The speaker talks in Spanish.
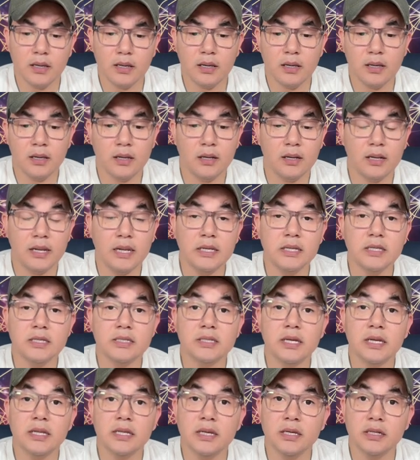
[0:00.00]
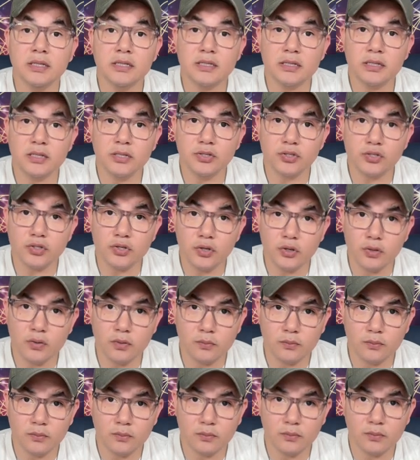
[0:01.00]
en la lista de extinción,
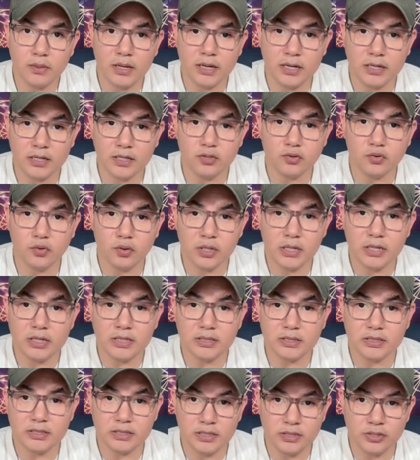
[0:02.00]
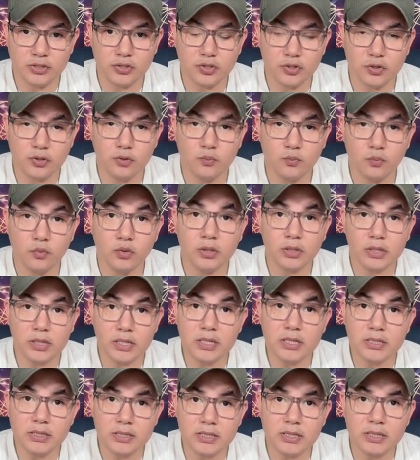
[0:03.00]
a riesgo de la extinción, muy
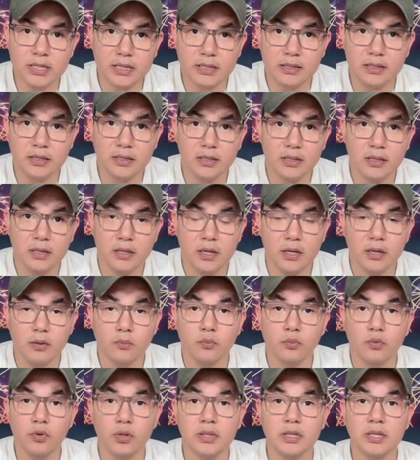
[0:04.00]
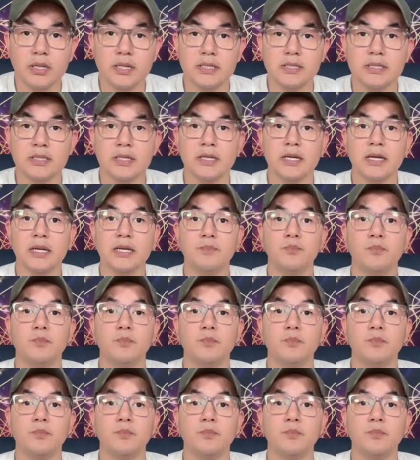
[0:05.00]
triste, muy triste que